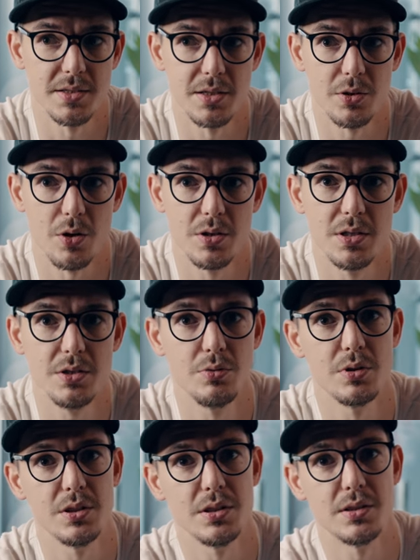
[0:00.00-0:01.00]
Also ihr könnt nicht
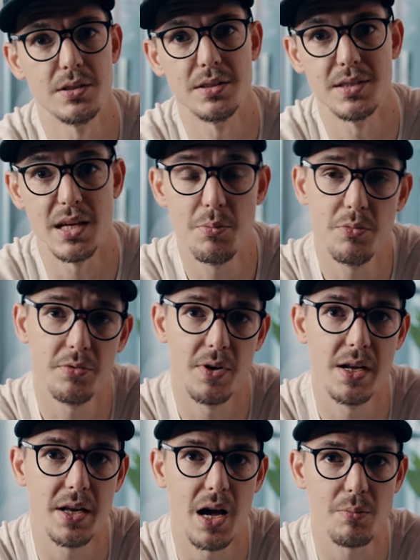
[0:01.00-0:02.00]
nur die, die
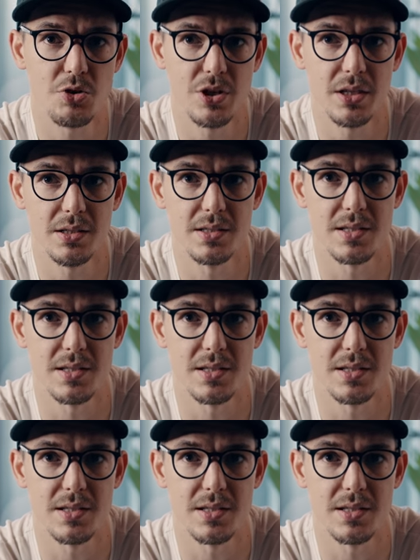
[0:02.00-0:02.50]
Themenfelder abstecken.